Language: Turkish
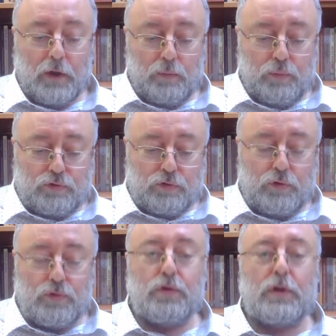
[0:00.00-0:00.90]
bu
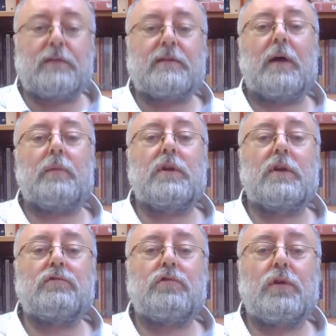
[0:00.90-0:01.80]
sonucun
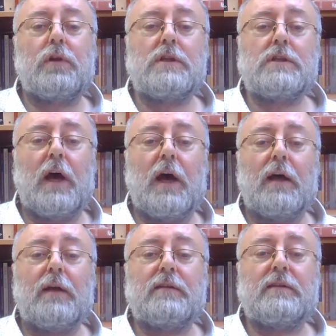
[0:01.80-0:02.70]
hesabının
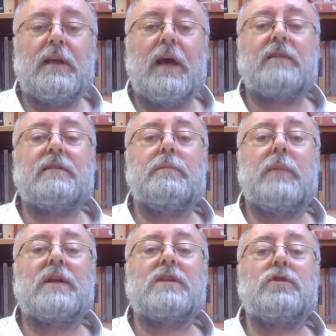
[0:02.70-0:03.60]
sorulacağı siyasi
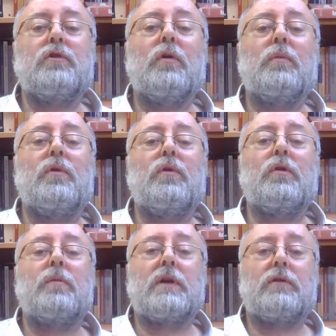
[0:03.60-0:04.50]
merci yok mu?
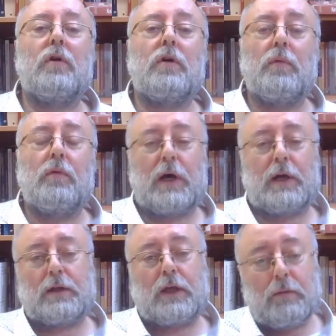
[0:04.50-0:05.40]
Hükümet yok mu?
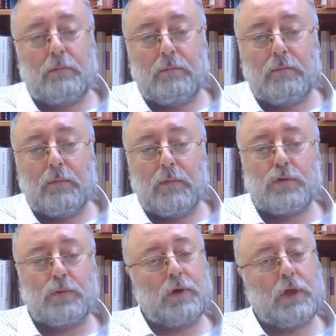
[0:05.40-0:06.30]
Var. Kim?
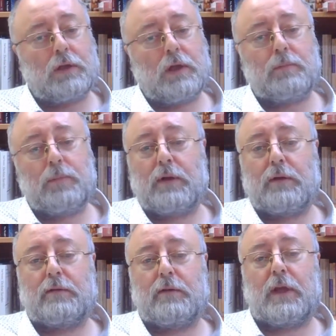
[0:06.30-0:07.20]
Cumhuriyet Halk
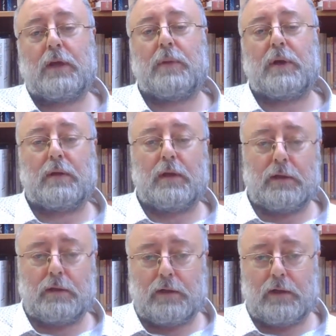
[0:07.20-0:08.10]
Partisi, tek parti
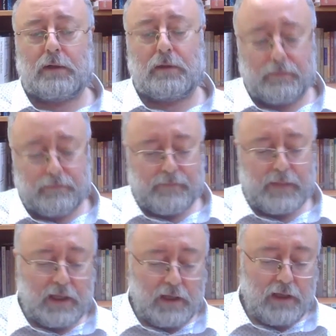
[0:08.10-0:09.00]
iktidar.
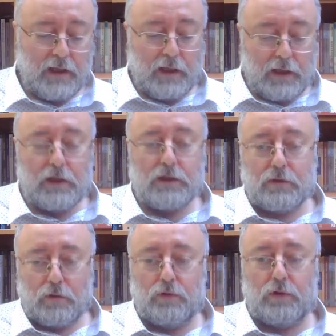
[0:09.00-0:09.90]

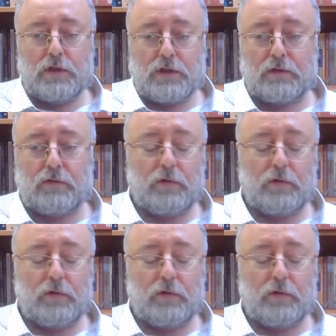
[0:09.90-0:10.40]
İşte onun için